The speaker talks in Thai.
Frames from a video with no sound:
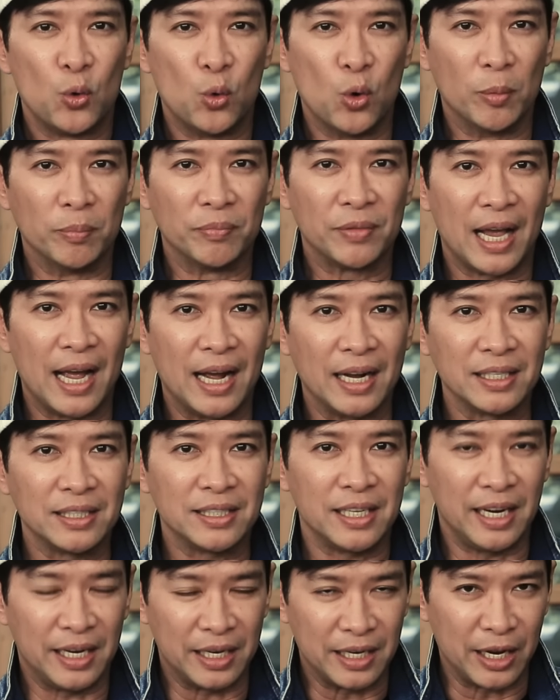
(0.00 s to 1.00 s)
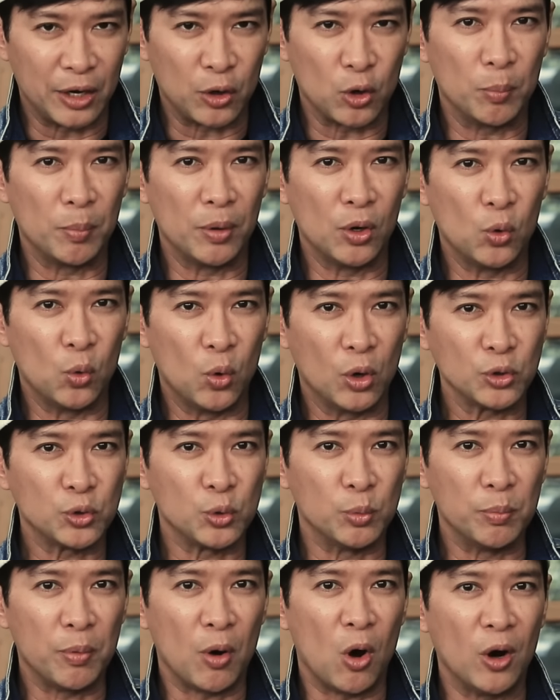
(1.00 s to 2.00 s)
รวมทั้งเสด็จในกรมหลวง
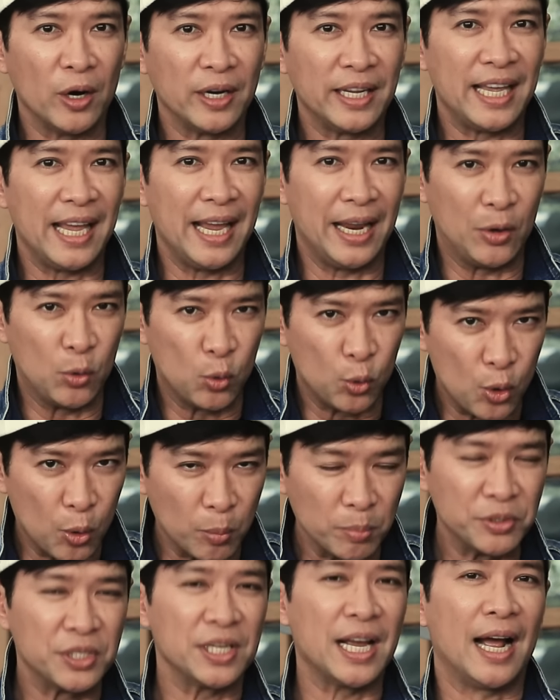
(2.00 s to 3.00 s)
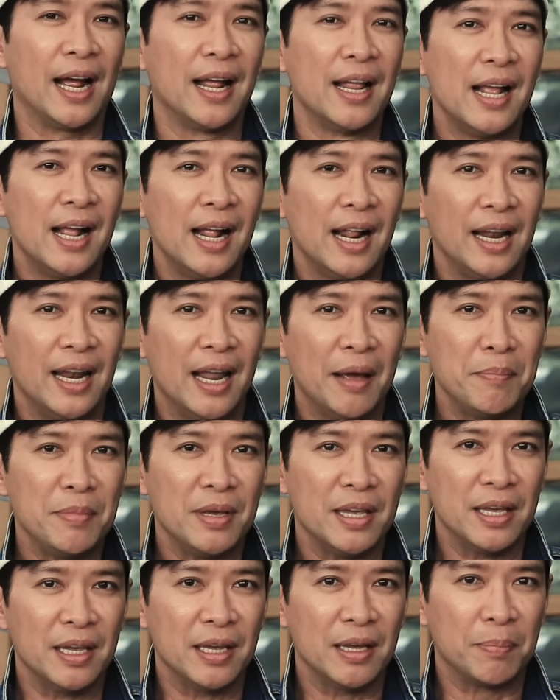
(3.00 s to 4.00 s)
ชุมพรเขตอุดมศักดิ์และ
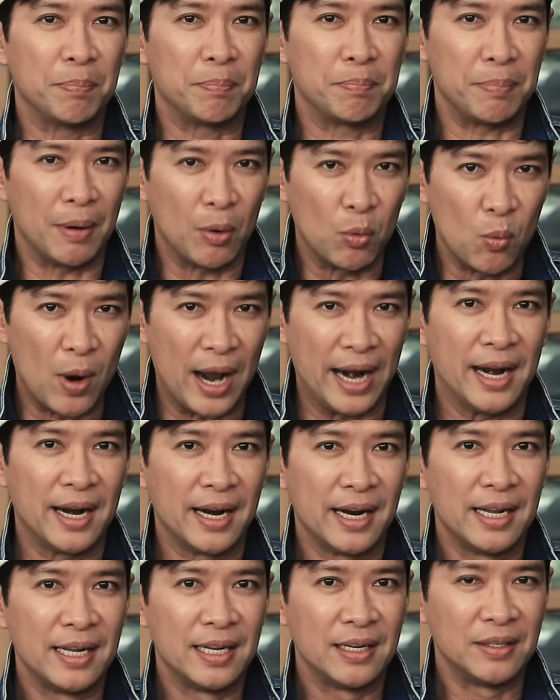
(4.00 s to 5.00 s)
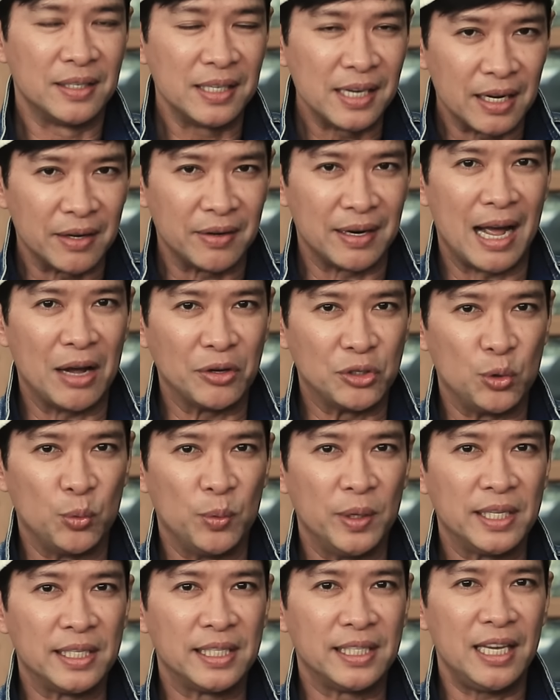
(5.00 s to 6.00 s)
มีประวัติเรื่องราวชี
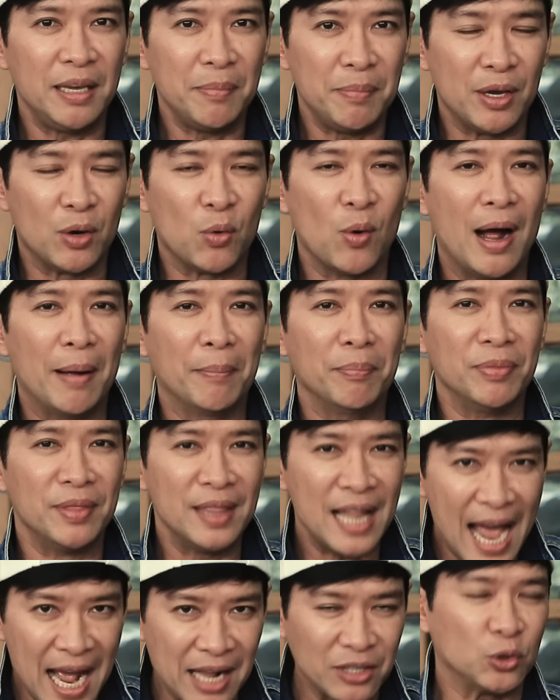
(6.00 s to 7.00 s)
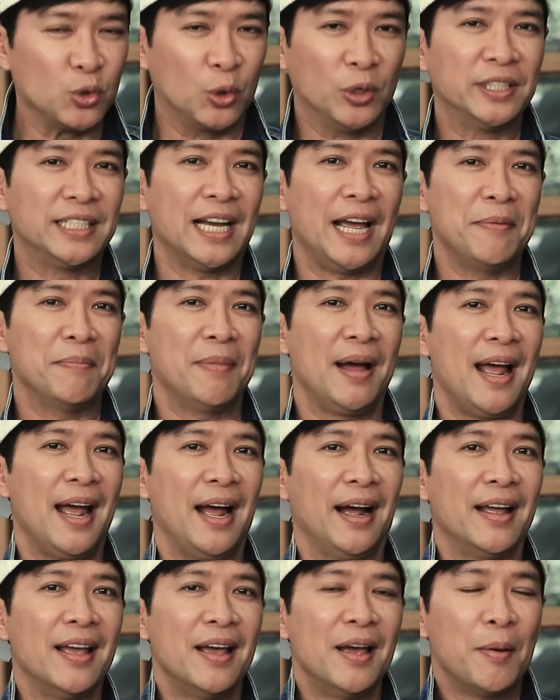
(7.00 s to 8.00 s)
วิตที่มีความน่าสนใจมา
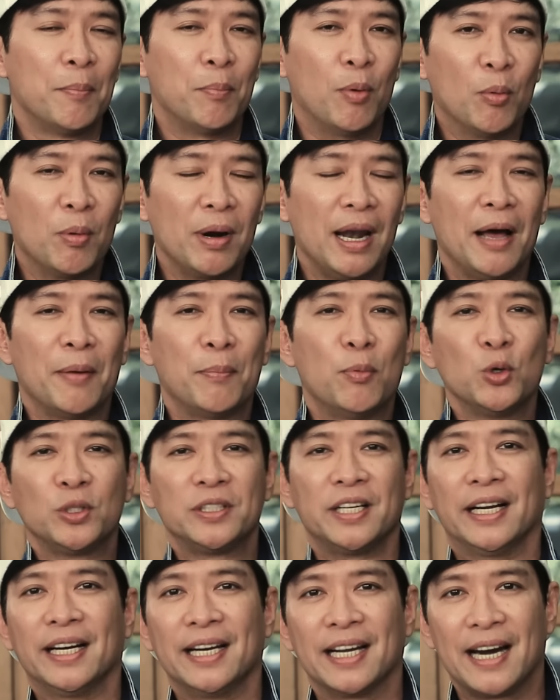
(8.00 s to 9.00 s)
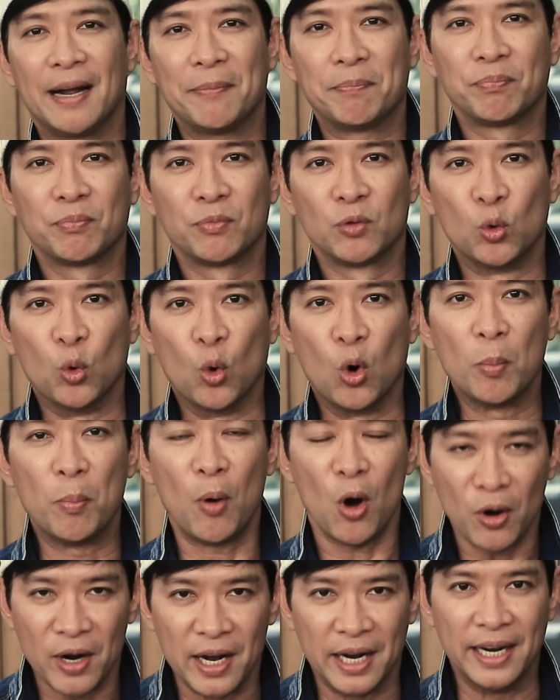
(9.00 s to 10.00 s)
กผมกำลังพูดถึงนะครับหลวง
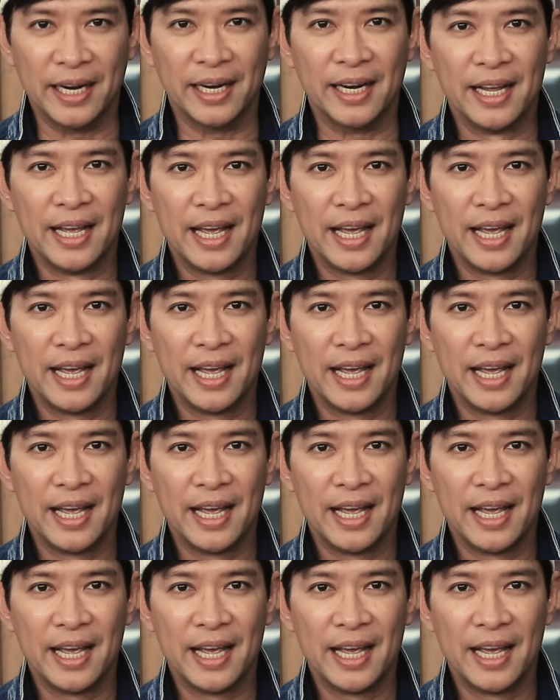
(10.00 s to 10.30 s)
พ่อเงิน